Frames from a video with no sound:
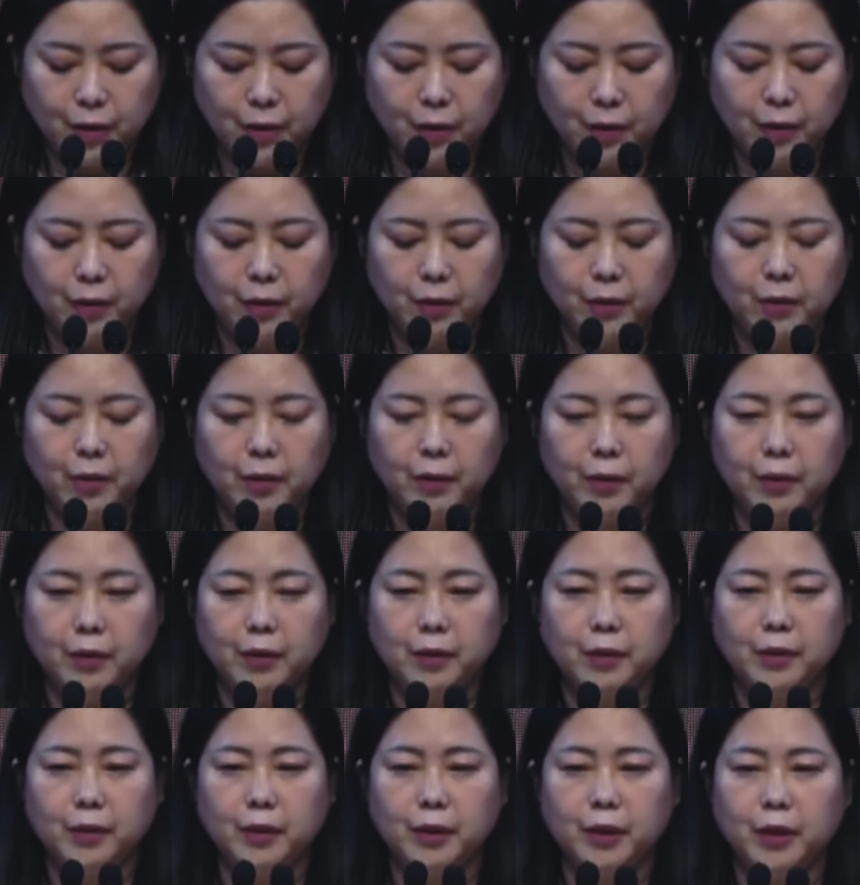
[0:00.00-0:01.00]

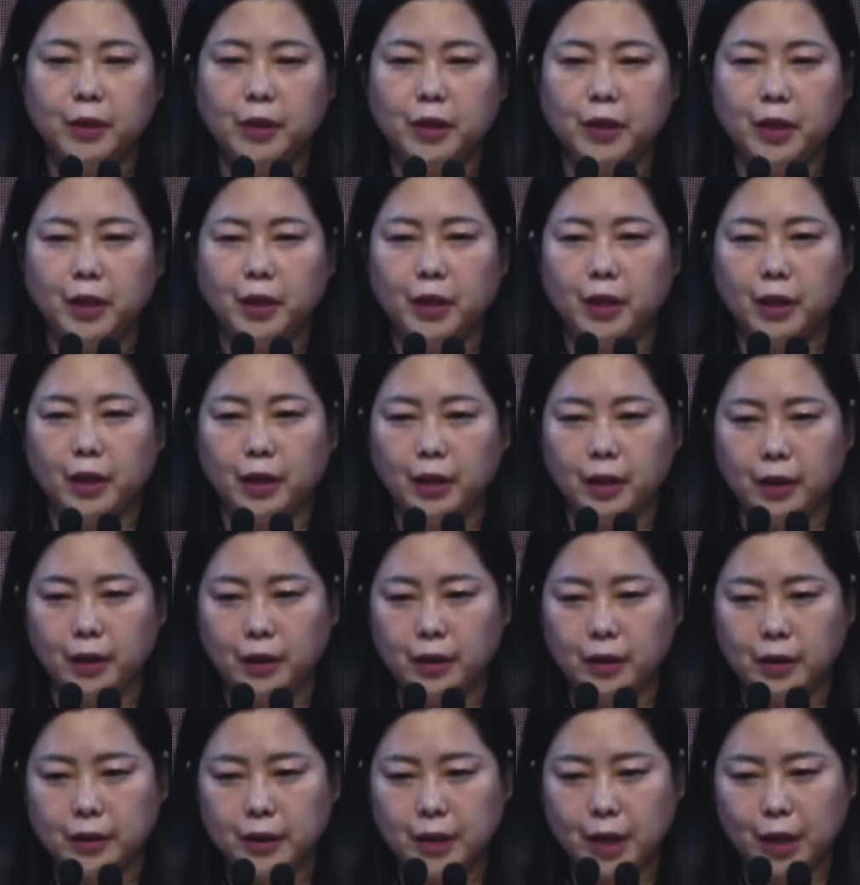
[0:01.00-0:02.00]
어,
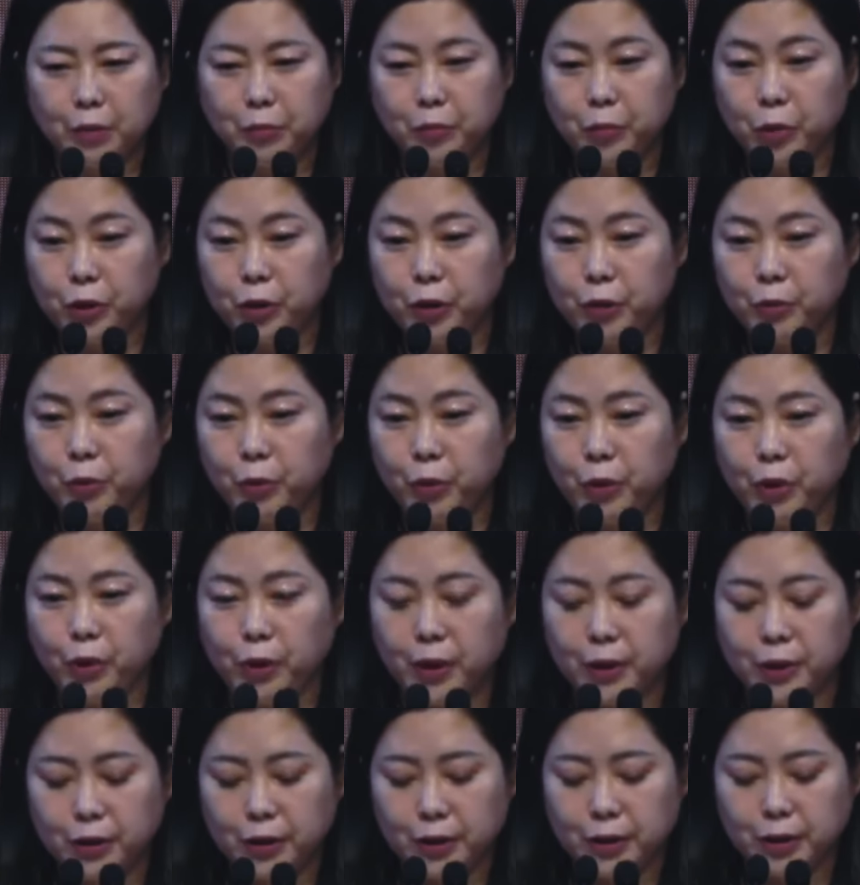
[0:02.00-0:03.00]
이렇게 장면을
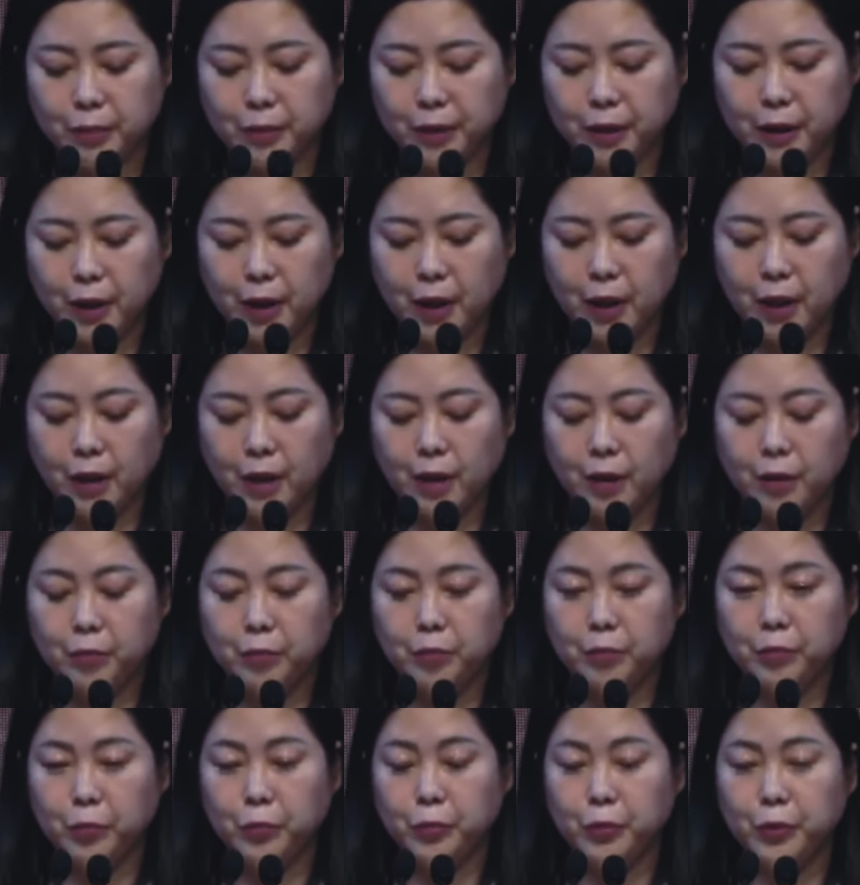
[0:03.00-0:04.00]
보라고 하셨습니다.
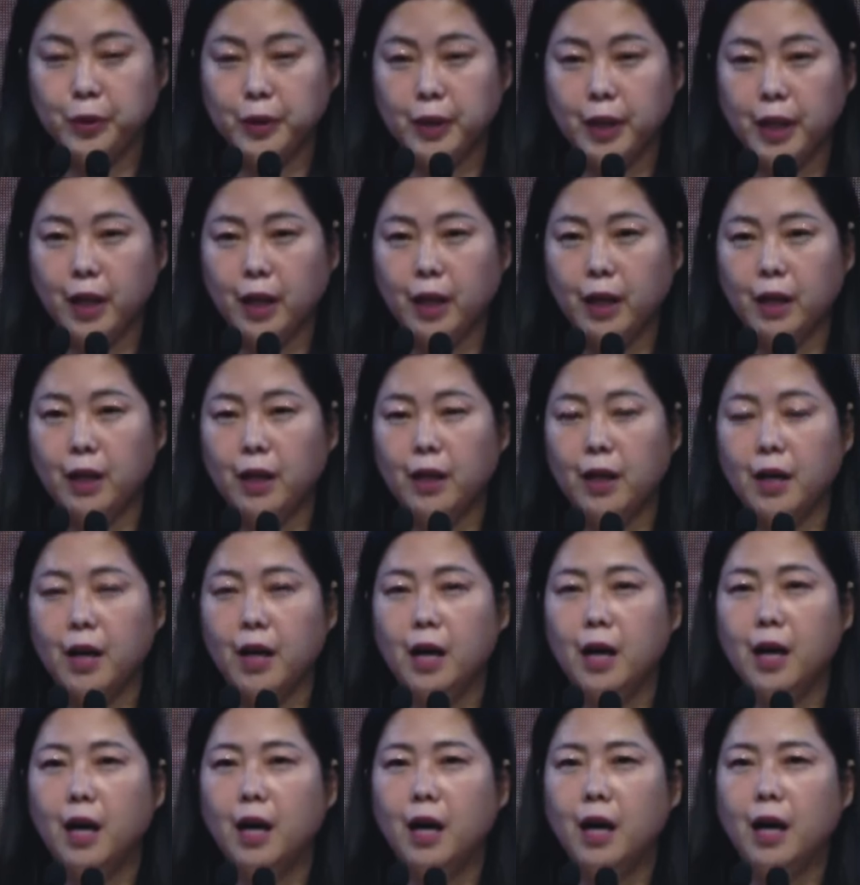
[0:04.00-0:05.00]
그런데
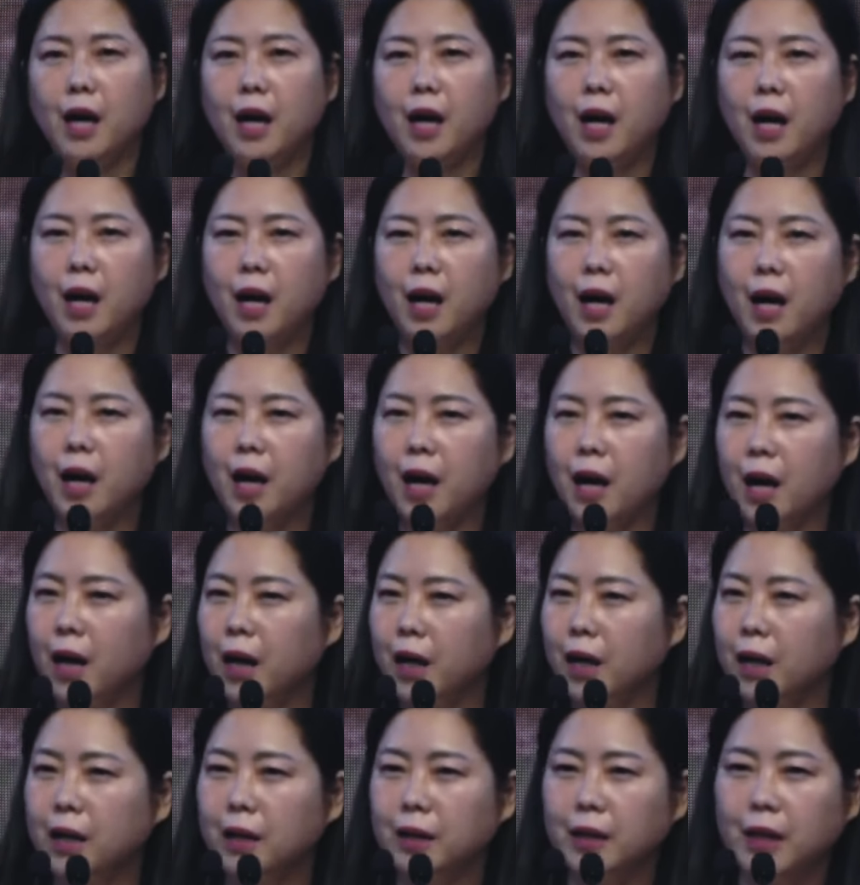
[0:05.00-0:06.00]

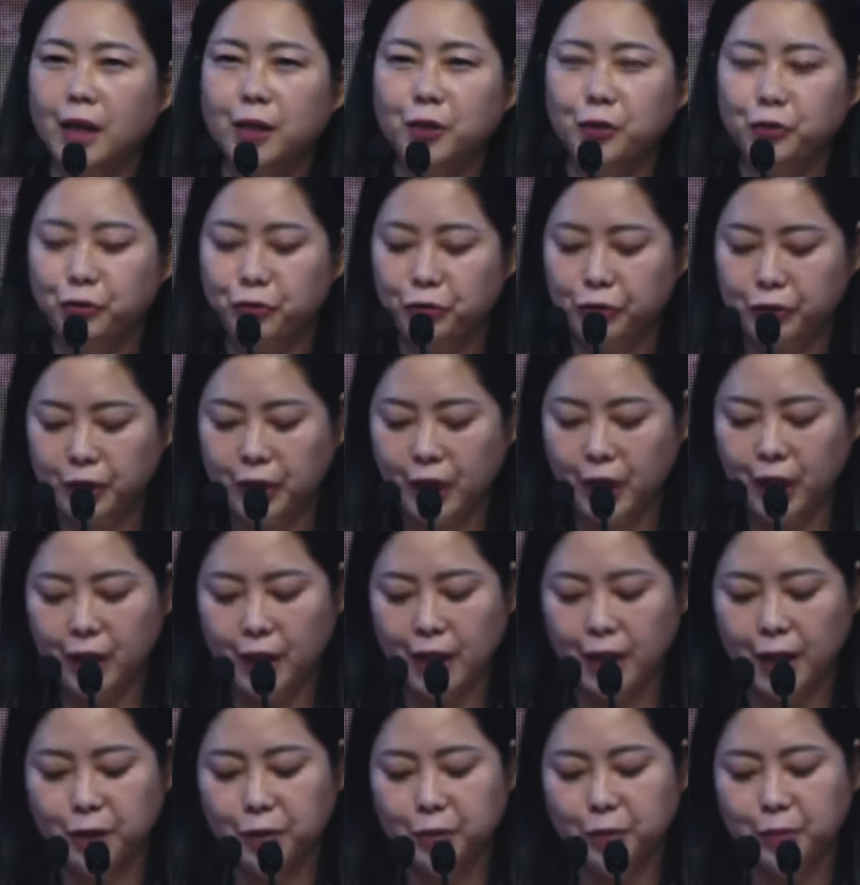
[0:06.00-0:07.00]
아, 나 죽네.
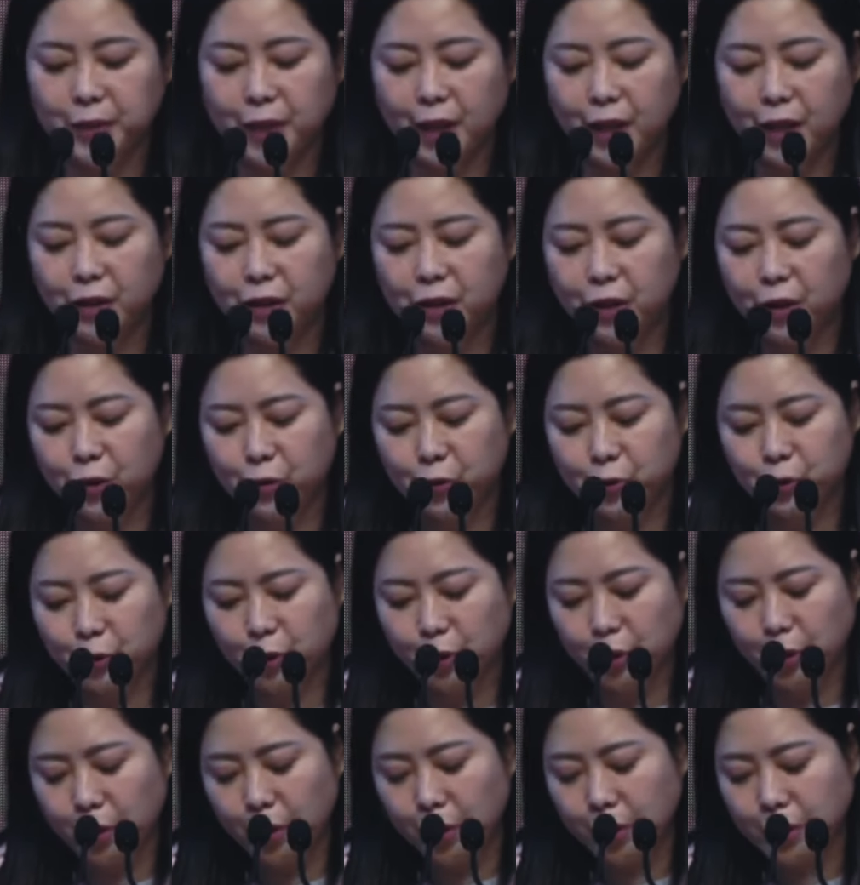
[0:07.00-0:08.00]
나 좀 살려줘.
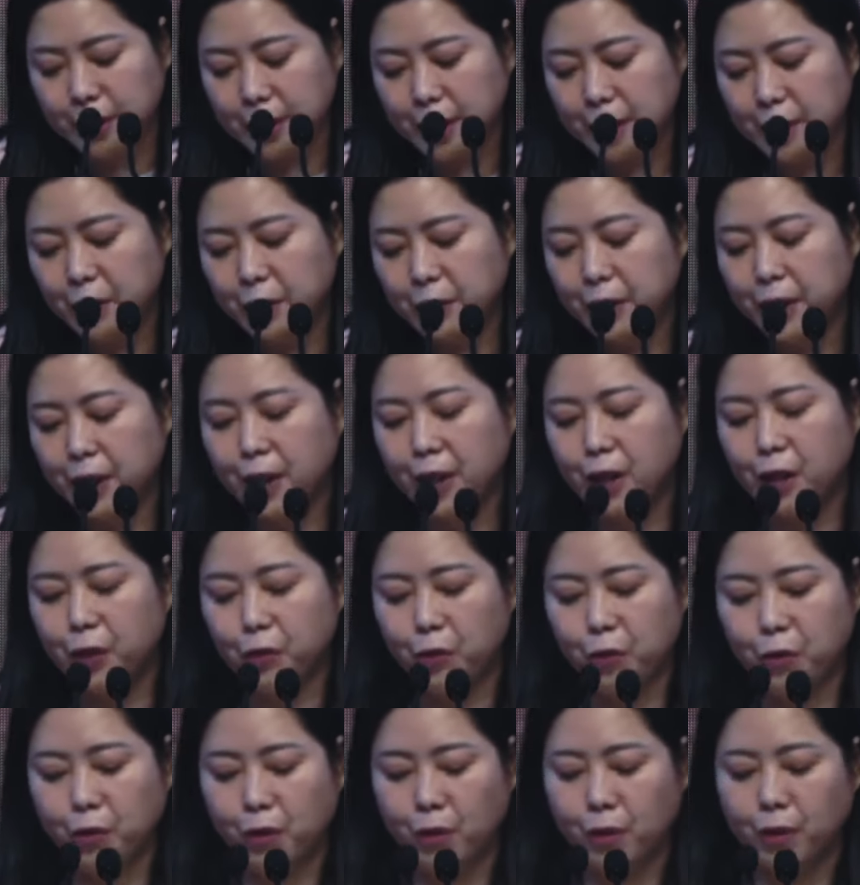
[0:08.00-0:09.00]

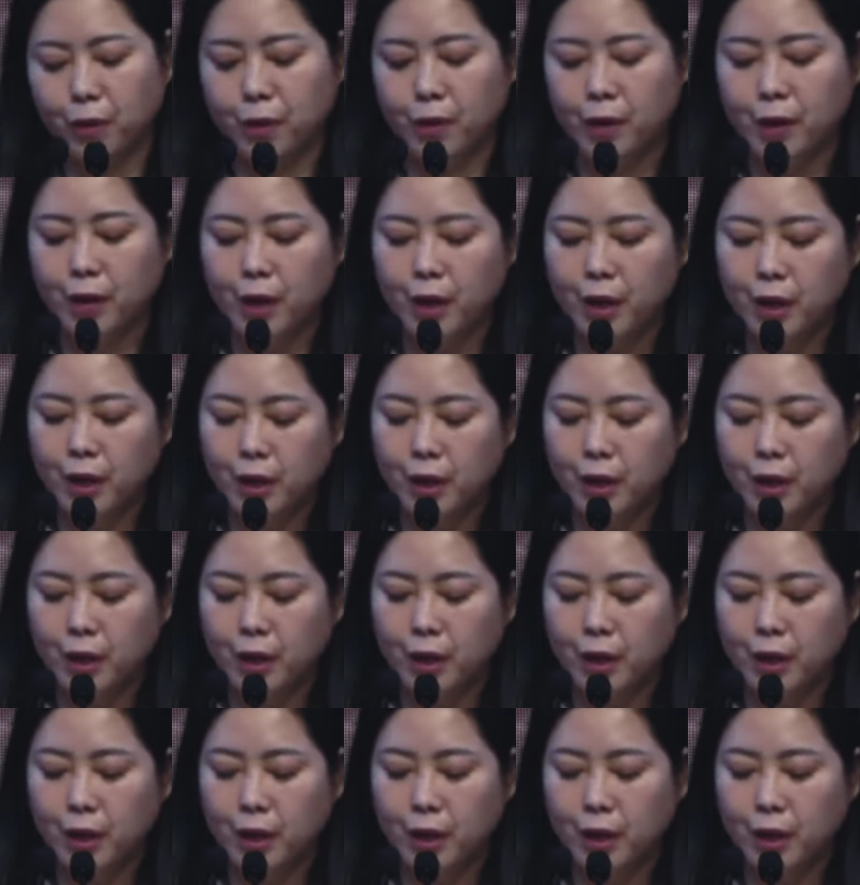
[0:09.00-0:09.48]
살려달라고.